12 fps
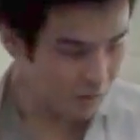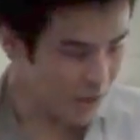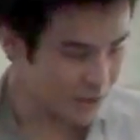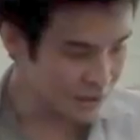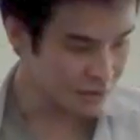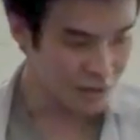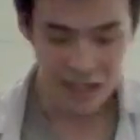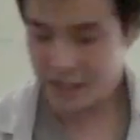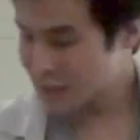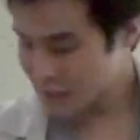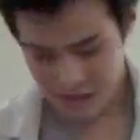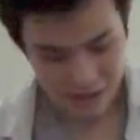まあ、その
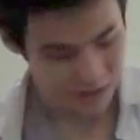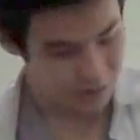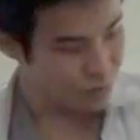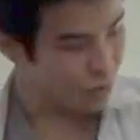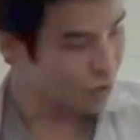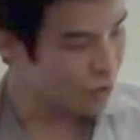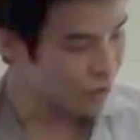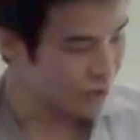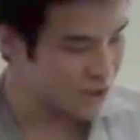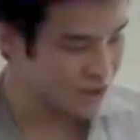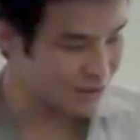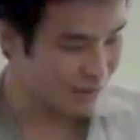投
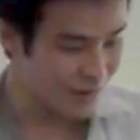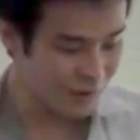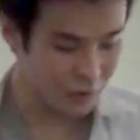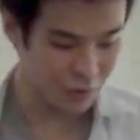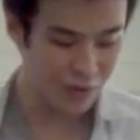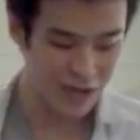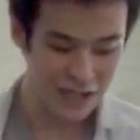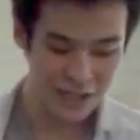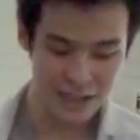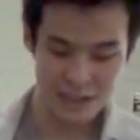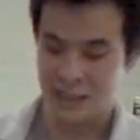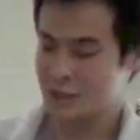稿をそのままフォロワー
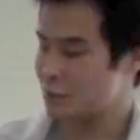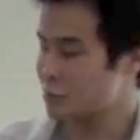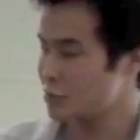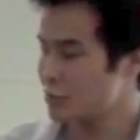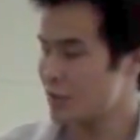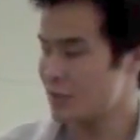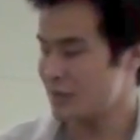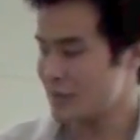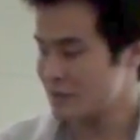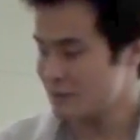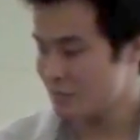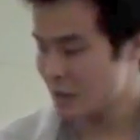に拡散することを言い
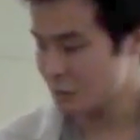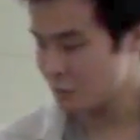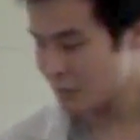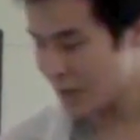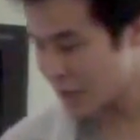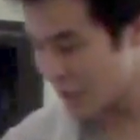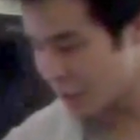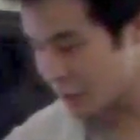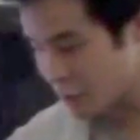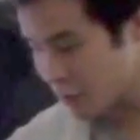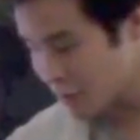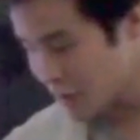ます、まあ、この場合でい
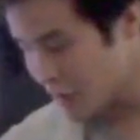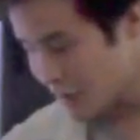くと、